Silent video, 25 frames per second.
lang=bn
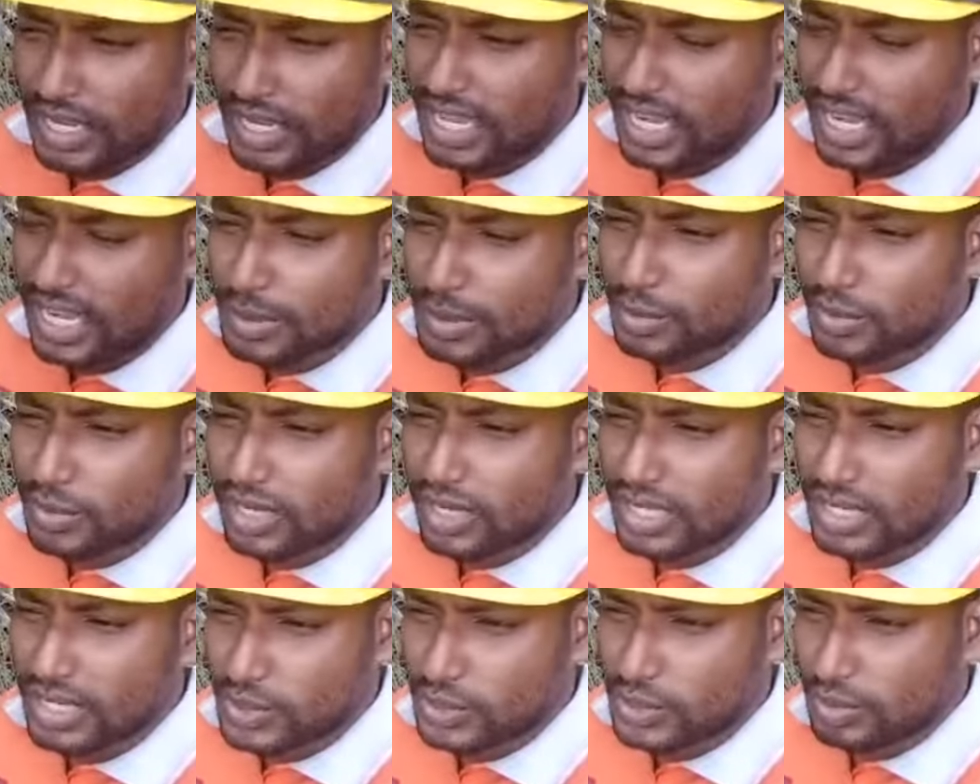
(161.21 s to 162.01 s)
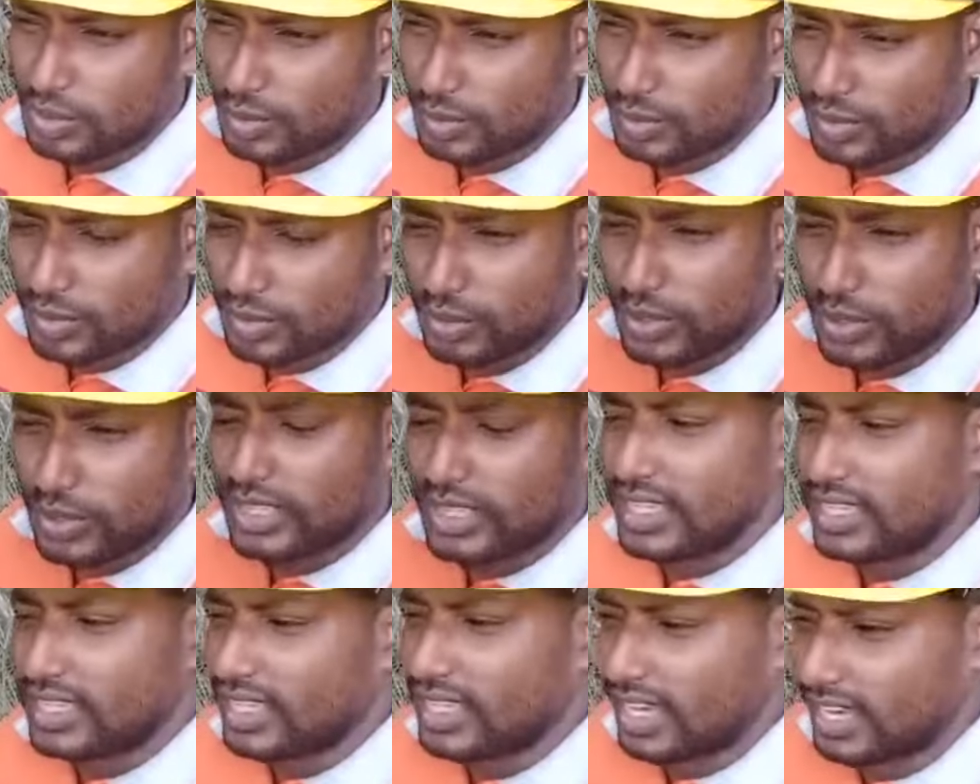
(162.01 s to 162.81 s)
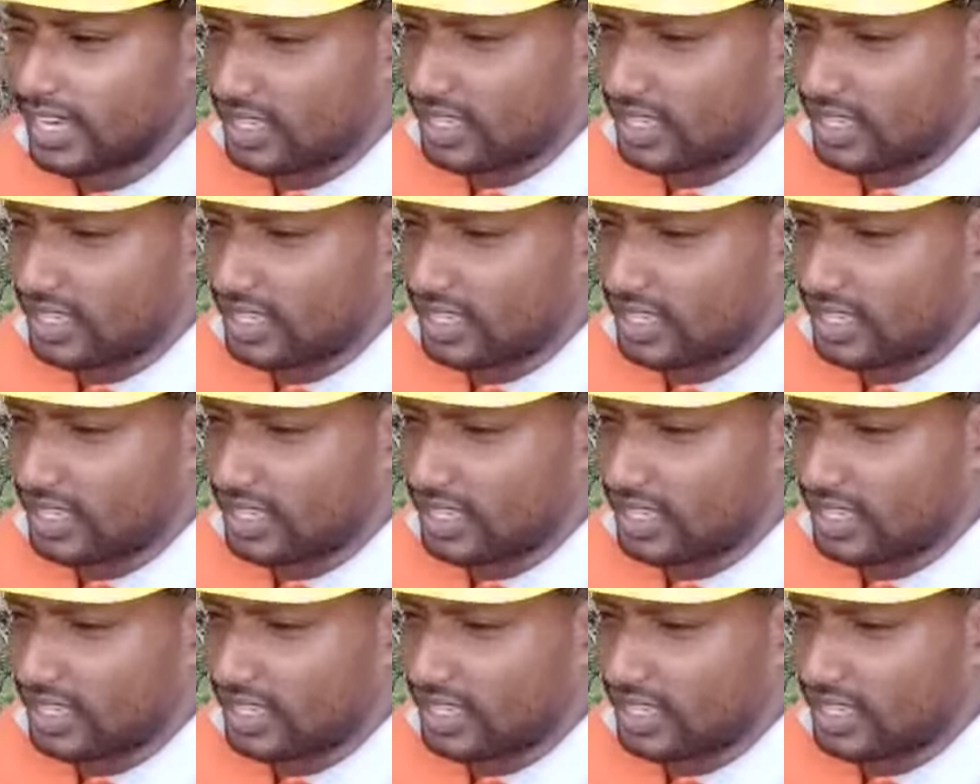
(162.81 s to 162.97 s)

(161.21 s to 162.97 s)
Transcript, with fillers: খারাপ হইলে আসলে বিপদ হইতেই থাকে